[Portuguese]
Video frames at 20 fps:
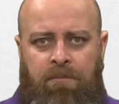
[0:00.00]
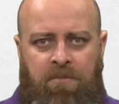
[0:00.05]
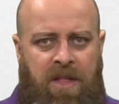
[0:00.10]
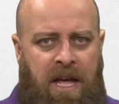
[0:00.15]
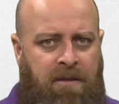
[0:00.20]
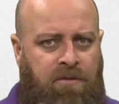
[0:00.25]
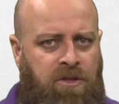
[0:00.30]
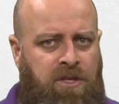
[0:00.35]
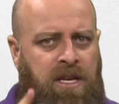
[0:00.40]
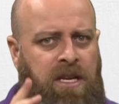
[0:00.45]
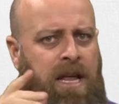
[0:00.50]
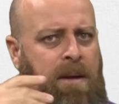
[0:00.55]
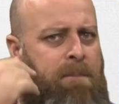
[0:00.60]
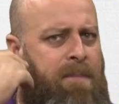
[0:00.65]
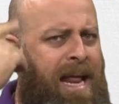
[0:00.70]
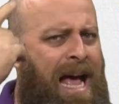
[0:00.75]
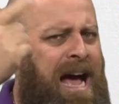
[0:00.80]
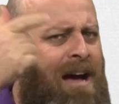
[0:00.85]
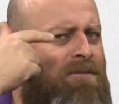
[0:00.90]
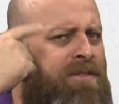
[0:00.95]
Daí você
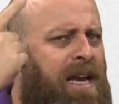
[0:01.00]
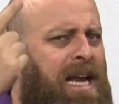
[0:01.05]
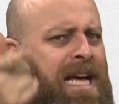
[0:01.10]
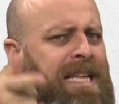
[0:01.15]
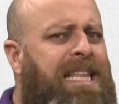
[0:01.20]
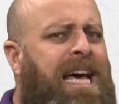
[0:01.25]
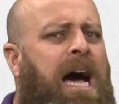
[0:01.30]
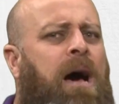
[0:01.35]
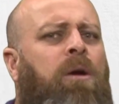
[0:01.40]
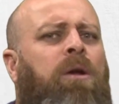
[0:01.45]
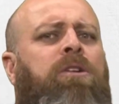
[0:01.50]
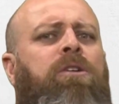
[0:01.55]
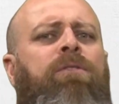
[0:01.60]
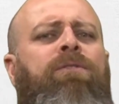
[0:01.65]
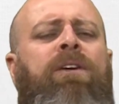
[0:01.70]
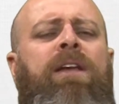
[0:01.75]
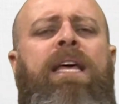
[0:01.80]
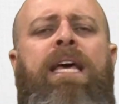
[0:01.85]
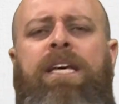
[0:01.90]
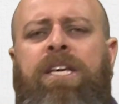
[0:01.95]
lembrava lá da aula que eu
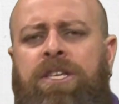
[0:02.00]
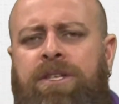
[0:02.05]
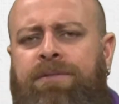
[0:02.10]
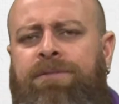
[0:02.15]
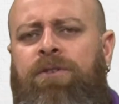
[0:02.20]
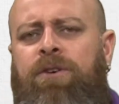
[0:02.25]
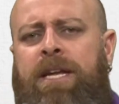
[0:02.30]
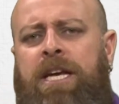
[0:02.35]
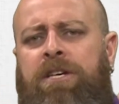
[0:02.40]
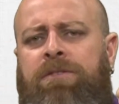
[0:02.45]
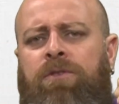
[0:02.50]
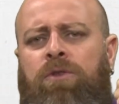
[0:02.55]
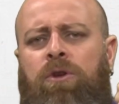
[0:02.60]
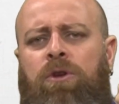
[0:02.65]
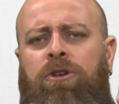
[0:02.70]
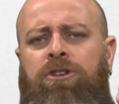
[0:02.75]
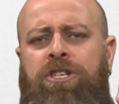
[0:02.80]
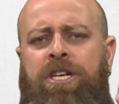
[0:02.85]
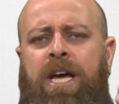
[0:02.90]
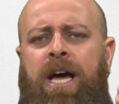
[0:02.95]
falei aqui de fonética e
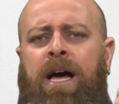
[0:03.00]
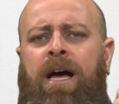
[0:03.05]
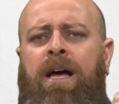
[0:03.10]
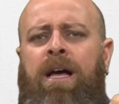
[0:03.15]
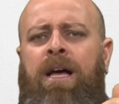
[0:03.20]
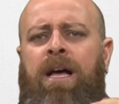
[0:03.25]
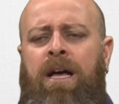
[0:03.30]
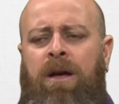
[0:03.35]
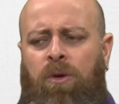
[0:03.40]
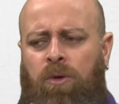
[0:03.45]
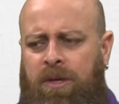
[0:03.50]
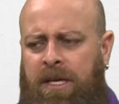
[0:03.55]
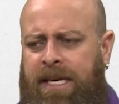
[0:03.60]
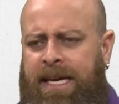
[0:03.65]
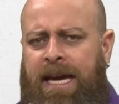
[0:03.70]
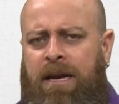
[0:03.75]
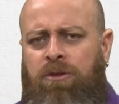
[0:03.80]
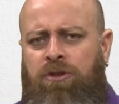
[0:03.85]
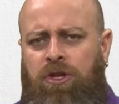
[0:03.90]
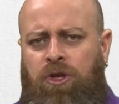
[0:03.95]
fonologia, o
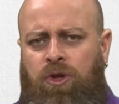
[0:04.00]
que era o